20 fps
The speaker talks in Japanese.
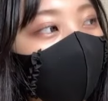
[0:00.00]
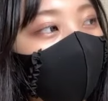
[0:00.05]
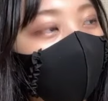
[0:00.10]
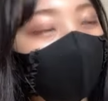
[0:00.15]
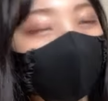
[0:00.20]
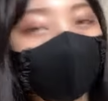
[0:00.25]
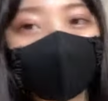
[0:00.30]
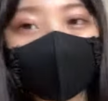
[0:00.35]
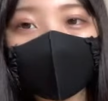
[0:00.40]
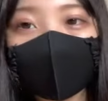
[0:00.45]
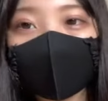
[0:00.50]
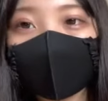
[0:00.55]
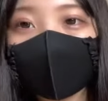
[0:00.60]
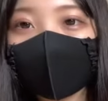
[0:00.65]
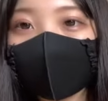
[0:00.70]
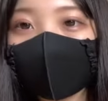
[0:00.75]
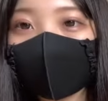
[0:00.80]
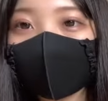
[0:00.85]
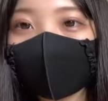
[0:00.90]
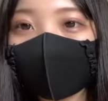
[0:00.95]
なんか泣い
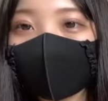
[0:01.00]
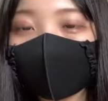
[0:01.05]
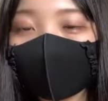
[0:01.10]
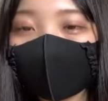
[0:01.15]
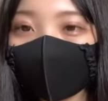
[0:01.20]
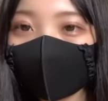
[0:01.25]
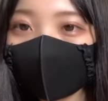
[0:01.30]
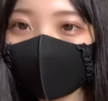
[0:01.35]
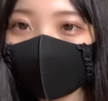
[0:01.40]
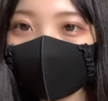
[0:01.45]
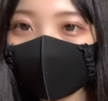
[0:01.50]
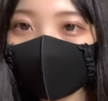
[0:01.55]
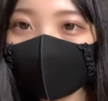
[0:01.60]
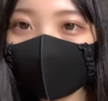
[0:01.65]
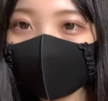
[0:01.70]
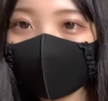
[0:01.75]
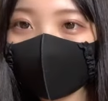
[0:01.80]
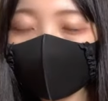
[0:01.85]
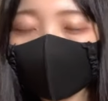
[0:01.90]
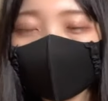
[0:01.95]
てる
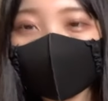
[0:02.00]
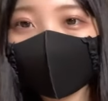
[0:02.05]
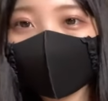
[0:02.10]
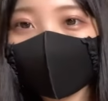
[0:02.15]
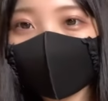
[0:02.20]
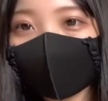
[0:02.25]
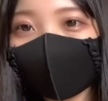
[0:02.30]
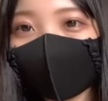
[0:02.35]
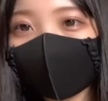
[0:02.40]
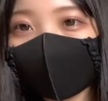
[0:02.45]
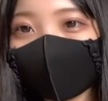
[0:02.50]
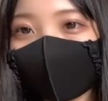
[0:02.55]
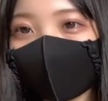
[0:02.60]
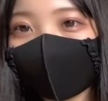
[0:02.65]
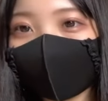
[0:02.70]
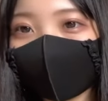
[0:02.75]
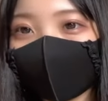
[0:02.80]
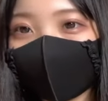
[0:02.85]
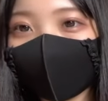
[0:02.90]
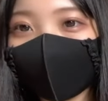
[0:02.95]
スズムシみたいな
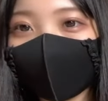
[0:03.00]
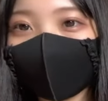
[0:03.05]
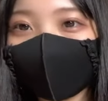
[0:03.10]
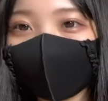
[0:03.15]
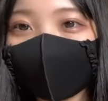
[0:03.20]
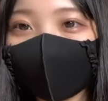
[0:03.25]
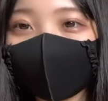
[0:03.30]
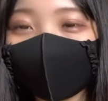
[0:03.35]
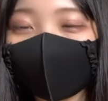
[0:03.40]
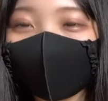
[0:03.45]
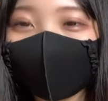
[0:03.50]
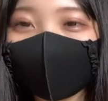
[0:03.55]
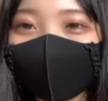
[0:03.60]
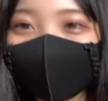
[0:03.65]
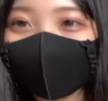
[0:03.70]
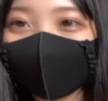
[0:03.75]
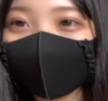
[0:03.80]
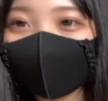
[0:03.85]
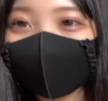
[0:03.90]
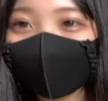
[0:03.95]
んかな分からへん